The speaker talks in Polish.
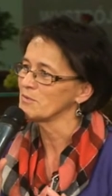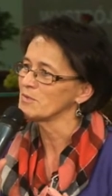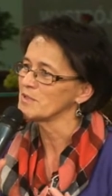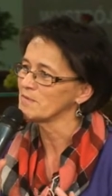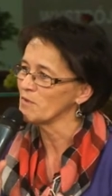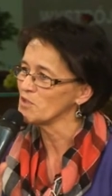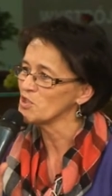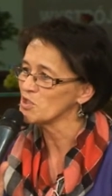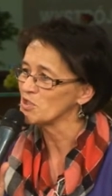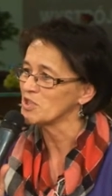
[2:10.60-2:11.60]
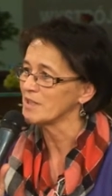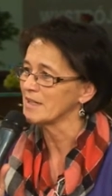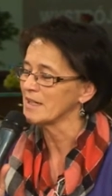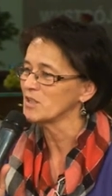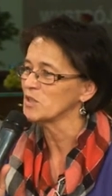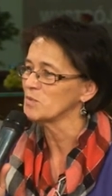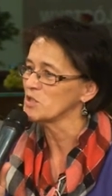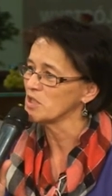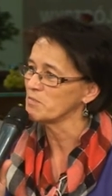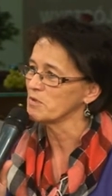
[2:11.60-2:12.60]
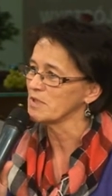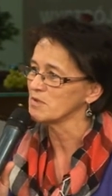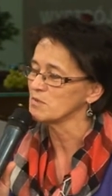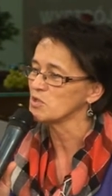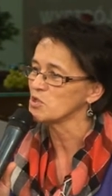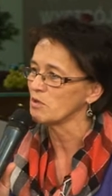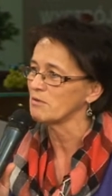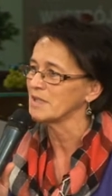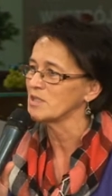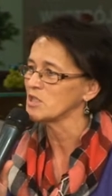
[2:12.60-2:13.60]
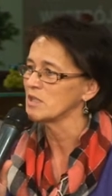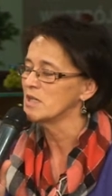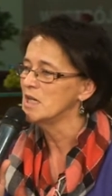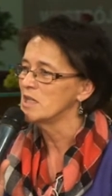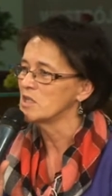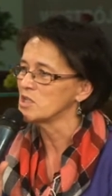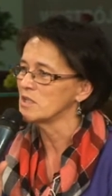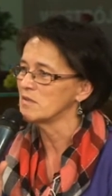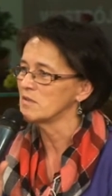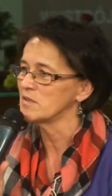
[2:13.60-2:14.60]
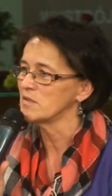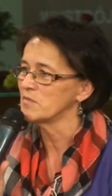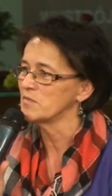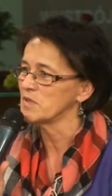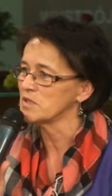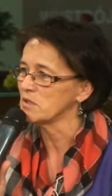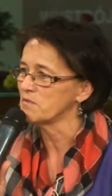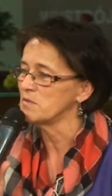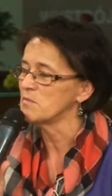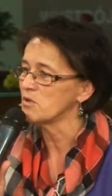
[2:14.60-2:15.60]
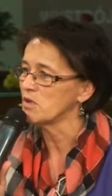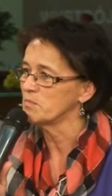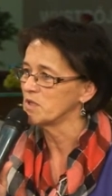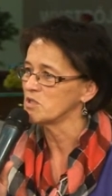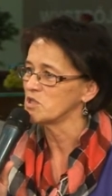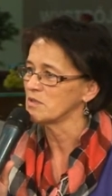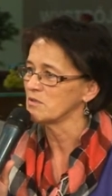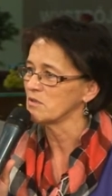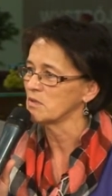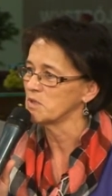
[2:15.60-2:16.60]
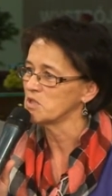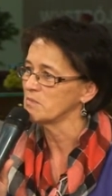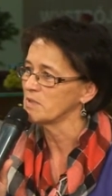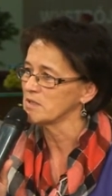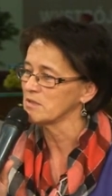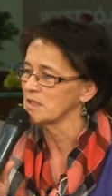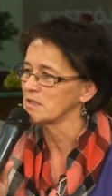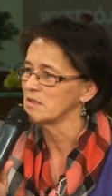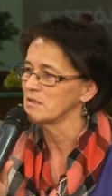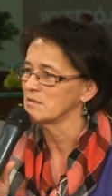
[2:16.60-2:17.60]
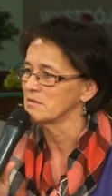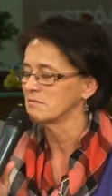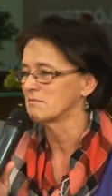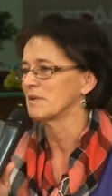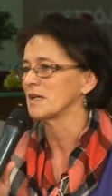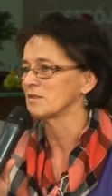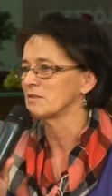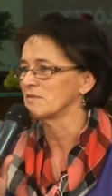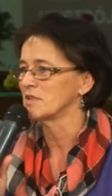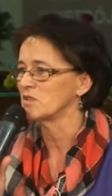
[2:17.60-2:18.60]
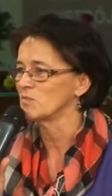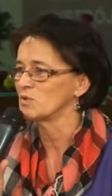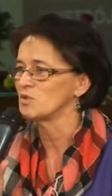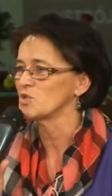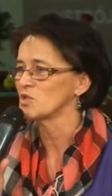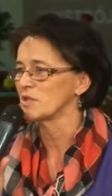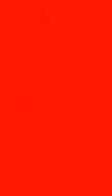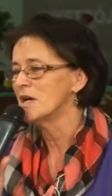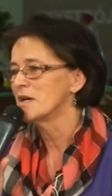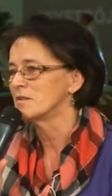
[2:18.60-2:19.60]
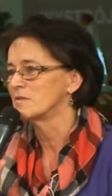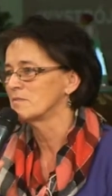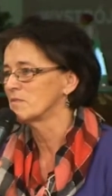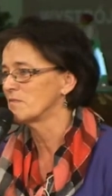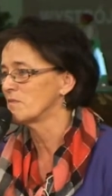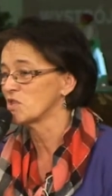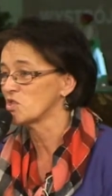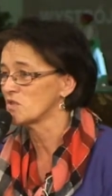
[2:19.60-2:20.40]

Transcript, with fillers: swoje życie, tak? No bo jeżeli pokazuje żonę, jeżeli, jeżeli y, jest to film o kobiecie, o kobiecie bardzo takiej y, aktywnej, demonicznej, y, wręcz,